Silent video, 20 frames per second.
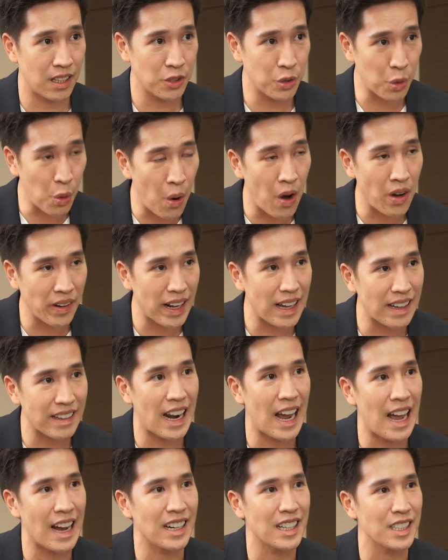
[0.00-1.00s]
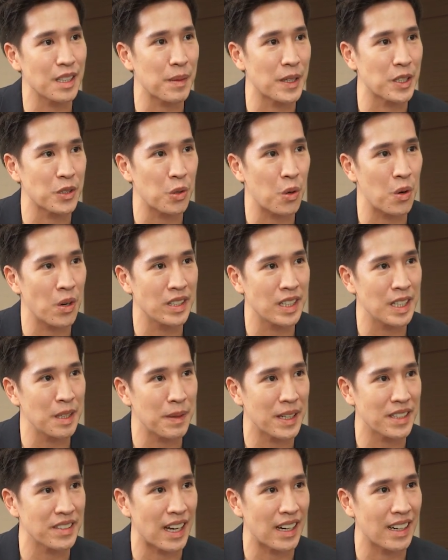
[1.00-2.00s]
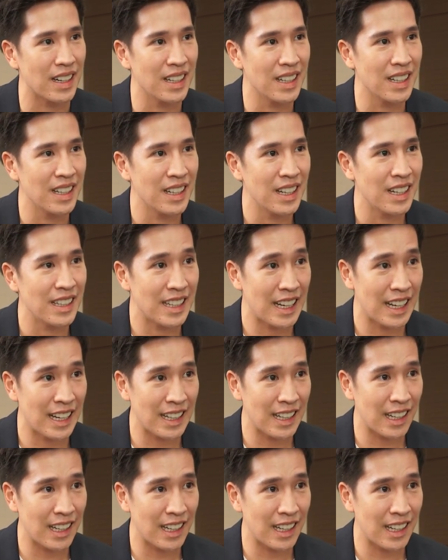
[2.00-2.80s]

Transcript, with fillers: ช่วงแรกๆเนี่ยจะเป็นช่วงที่บริษัทใน